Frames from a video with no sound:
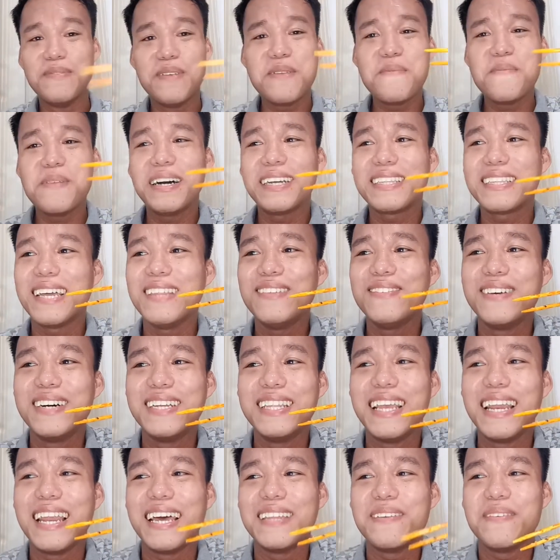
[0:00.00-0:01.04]
di ba yung mga tanungan
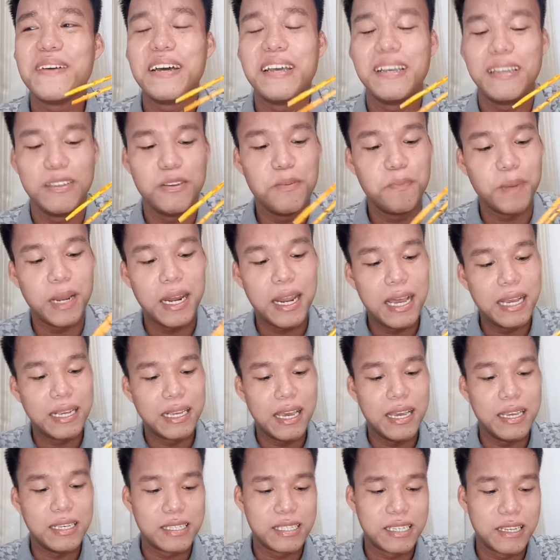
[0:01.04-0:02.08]
nila, di ba? Yung pala
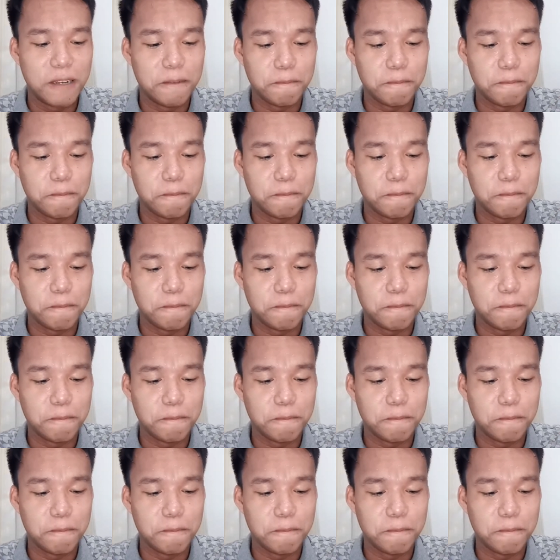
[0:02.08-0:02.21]
guys.